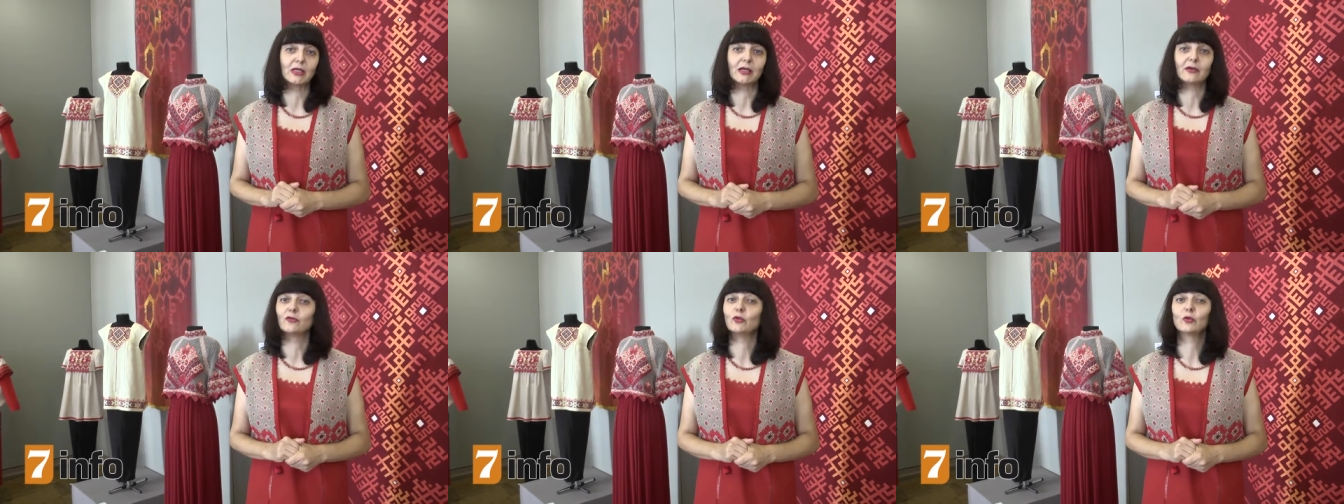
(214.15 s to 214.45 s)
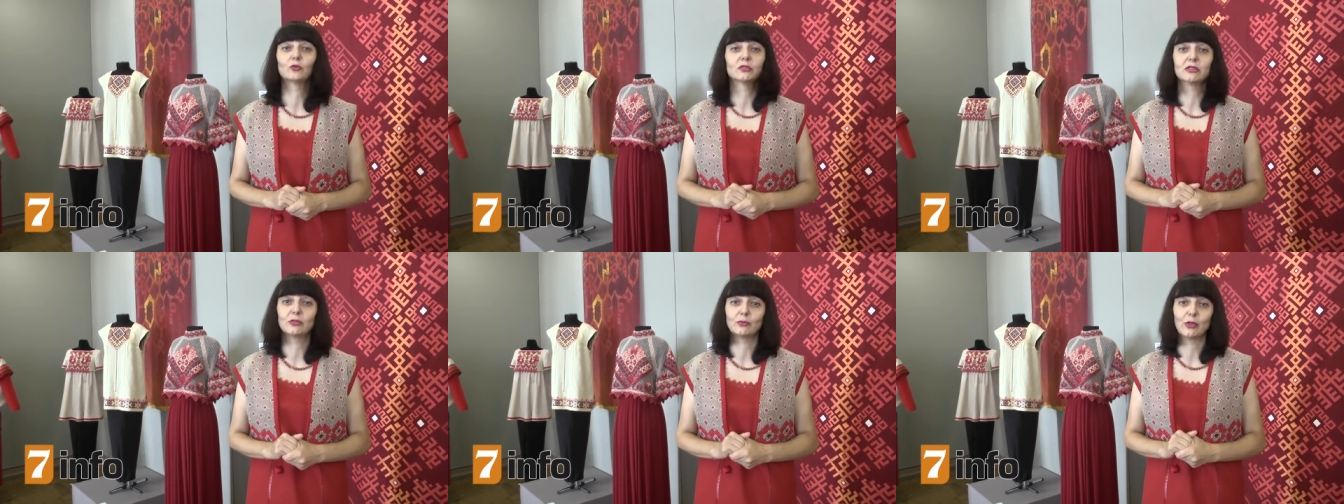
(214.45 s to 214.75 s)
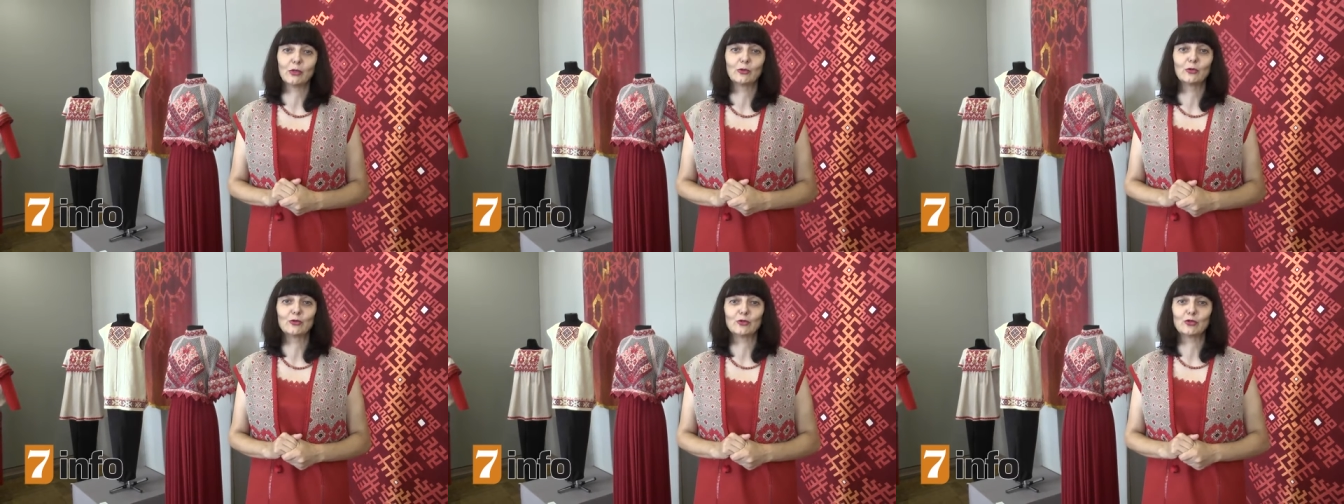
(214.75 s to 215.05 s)
я в нем
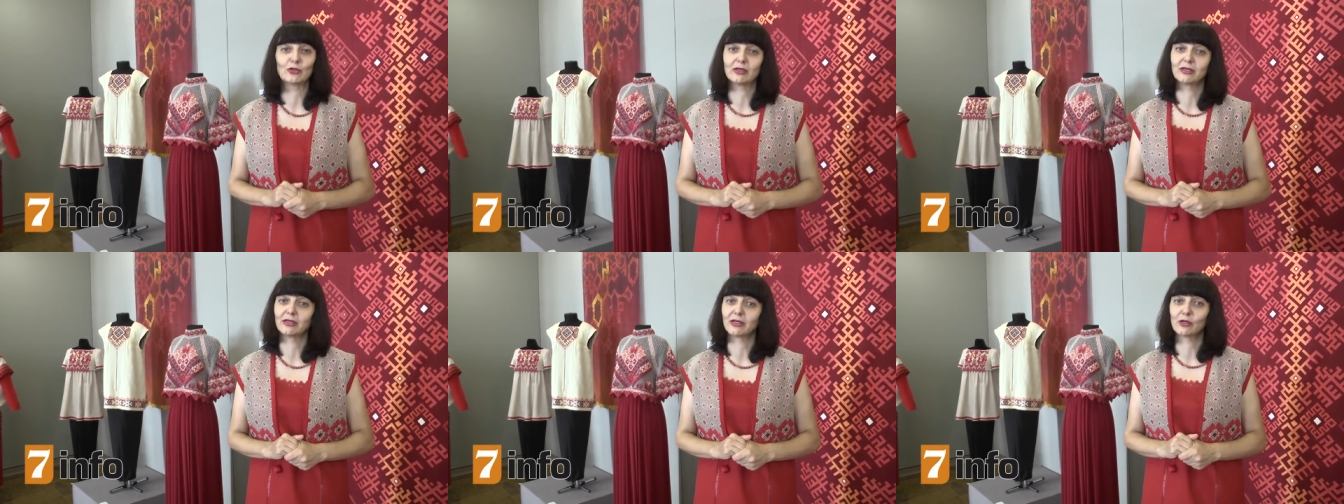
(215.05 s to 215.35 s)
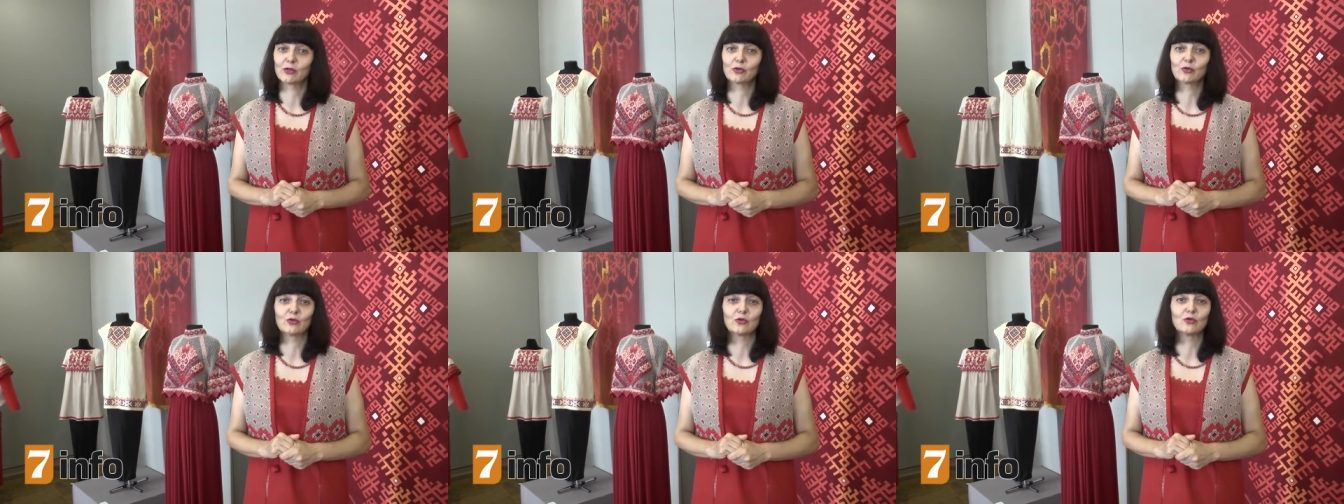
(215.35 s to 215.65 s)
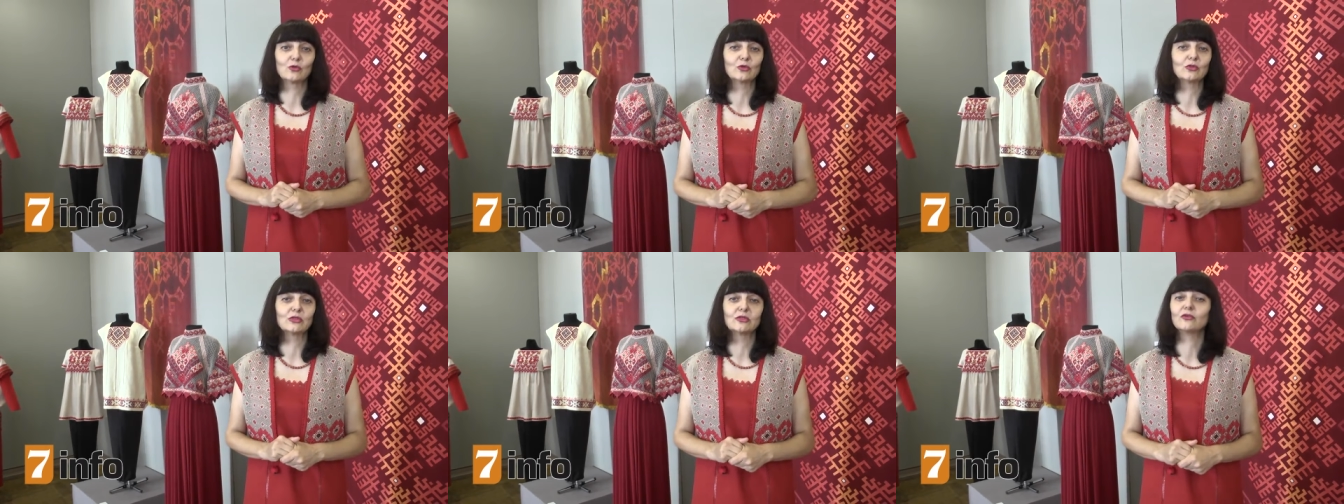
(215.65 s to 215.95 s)
себя очень хорошо
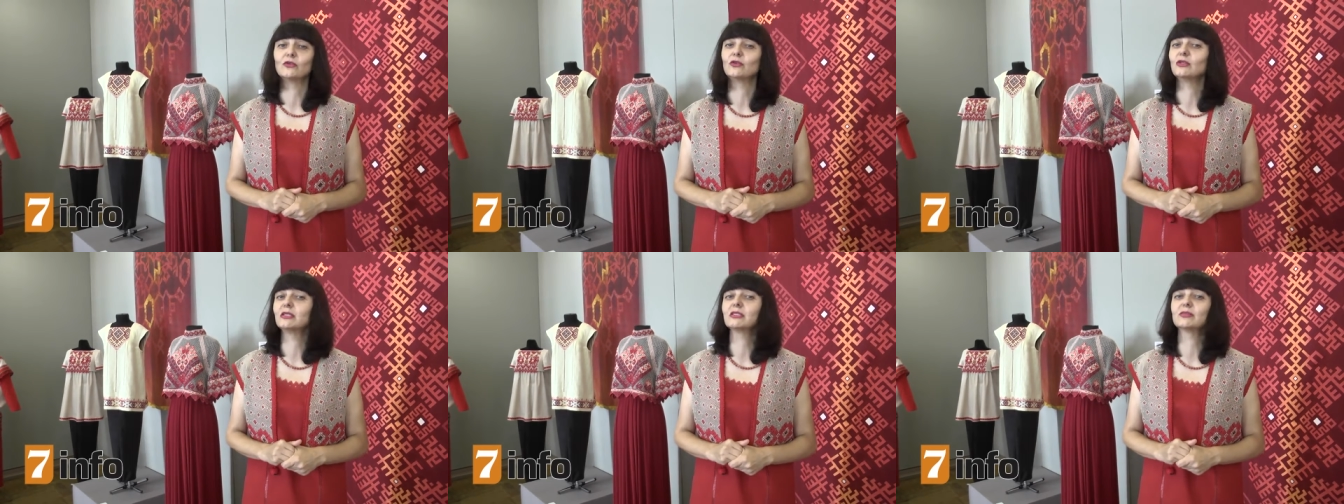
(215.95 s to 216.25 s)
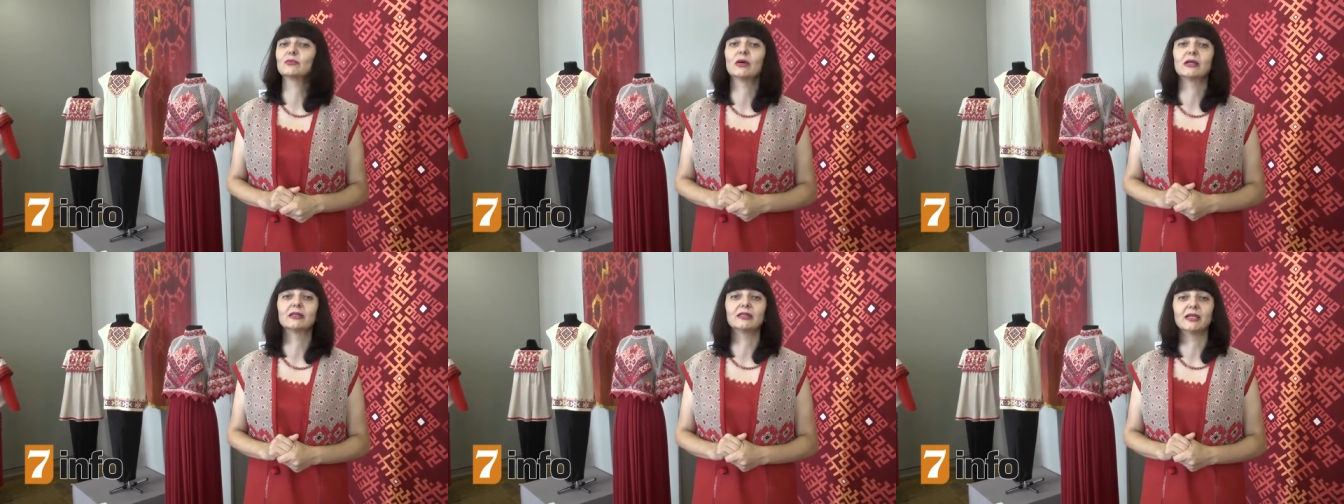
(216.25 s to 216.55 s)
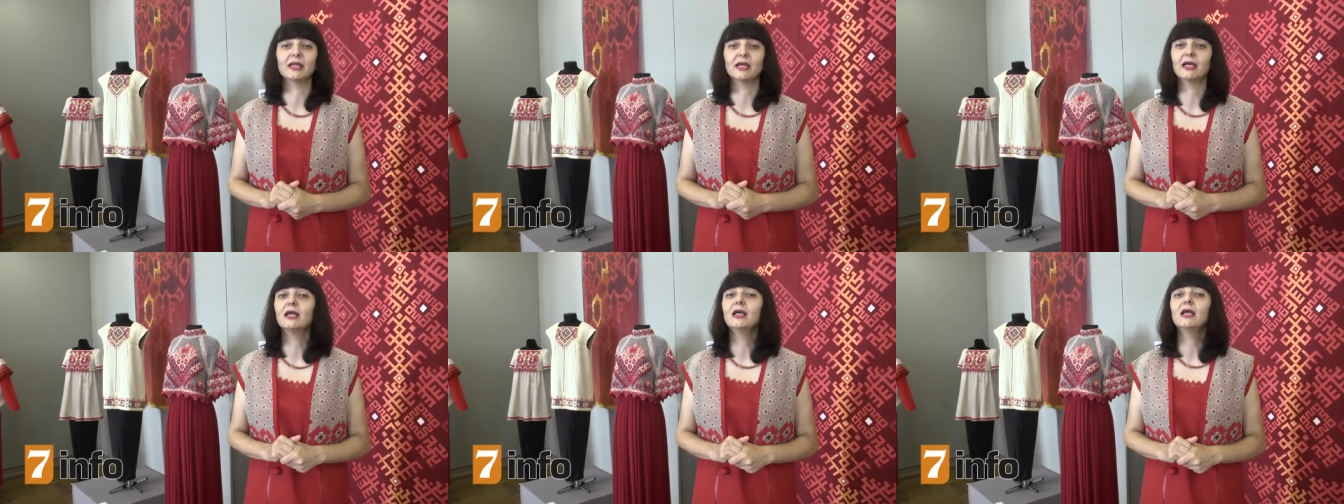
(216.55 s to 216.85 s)
чувствую,
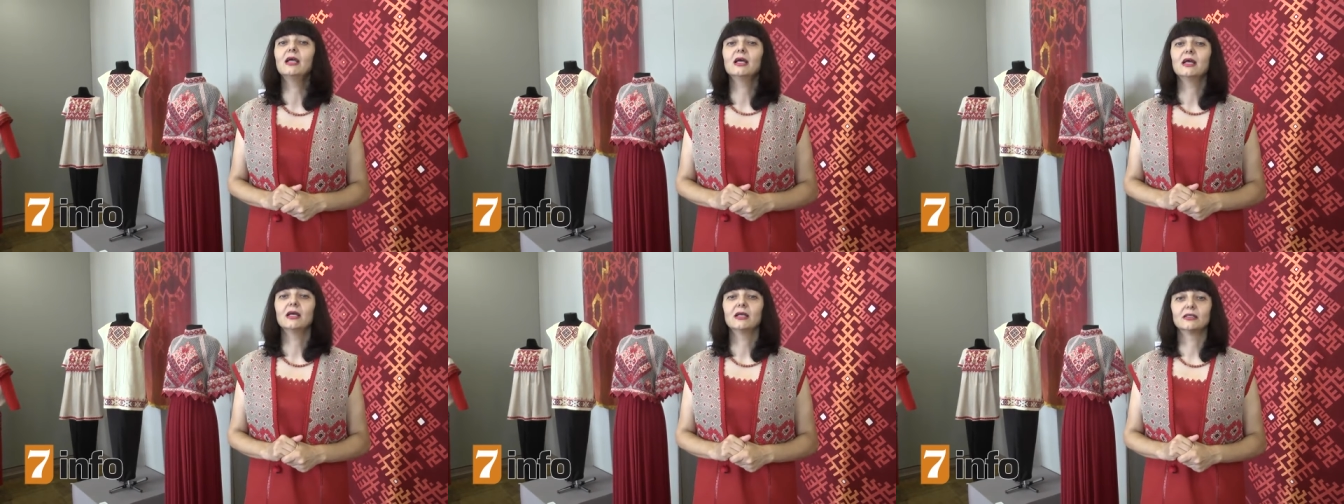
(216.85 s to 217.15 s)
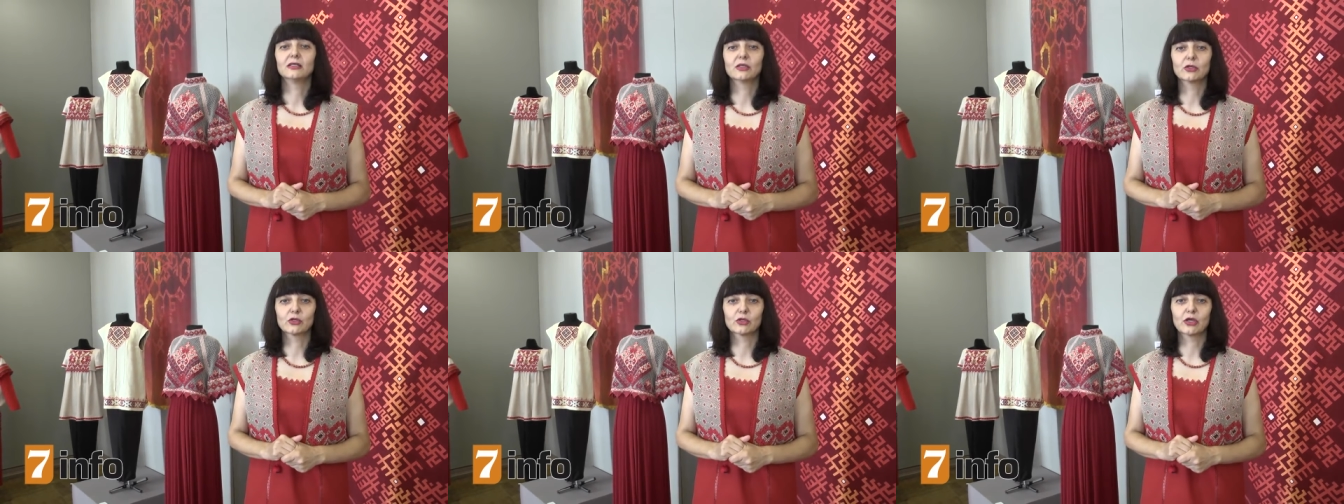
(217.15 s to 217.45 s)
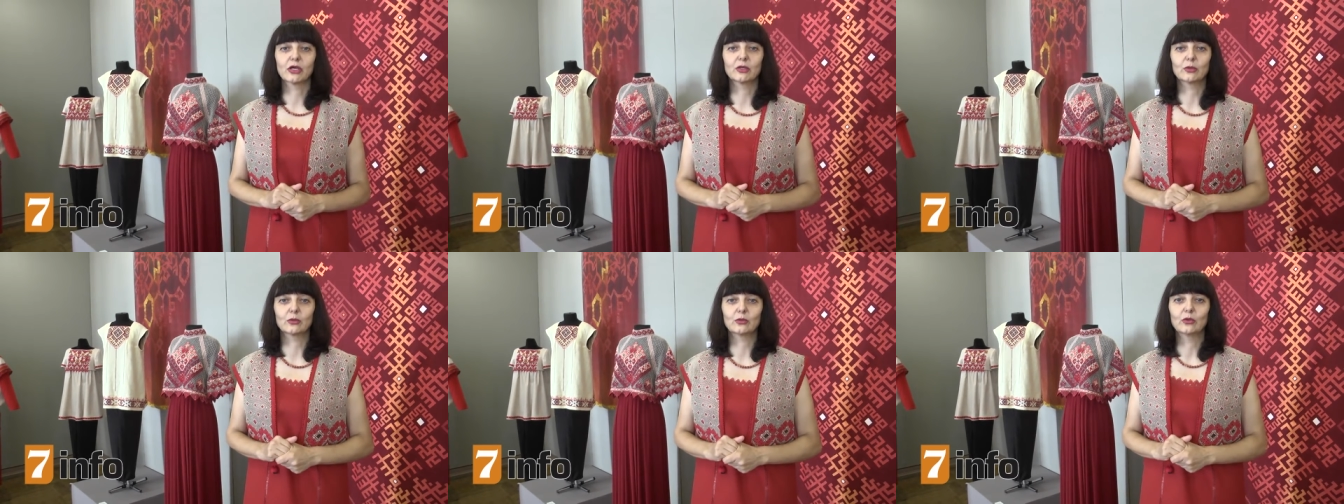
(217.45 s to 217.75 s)
несмотря на
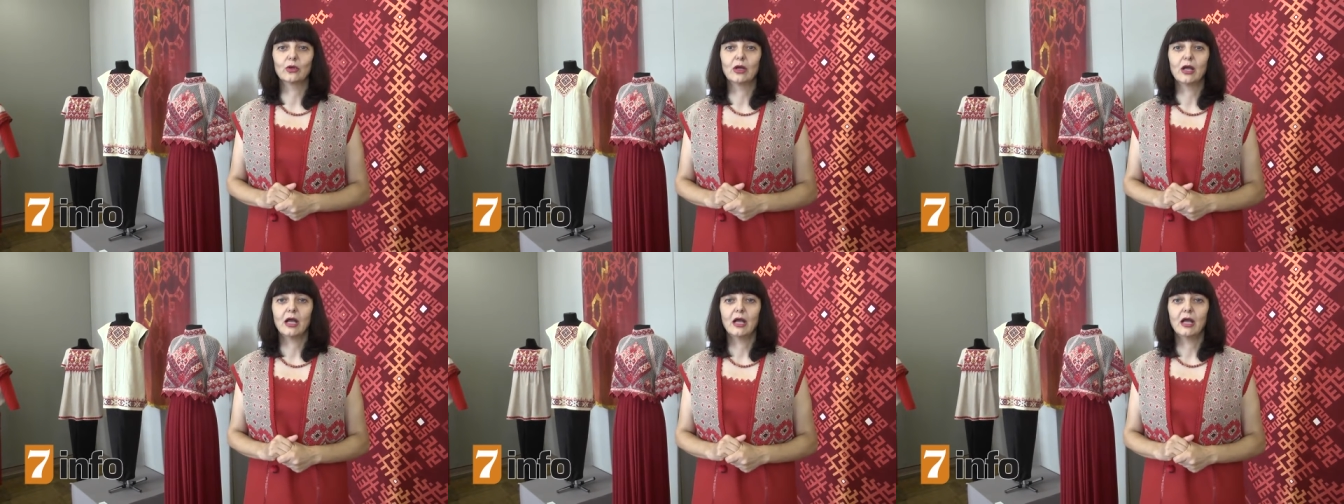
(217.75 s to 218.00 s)
жару.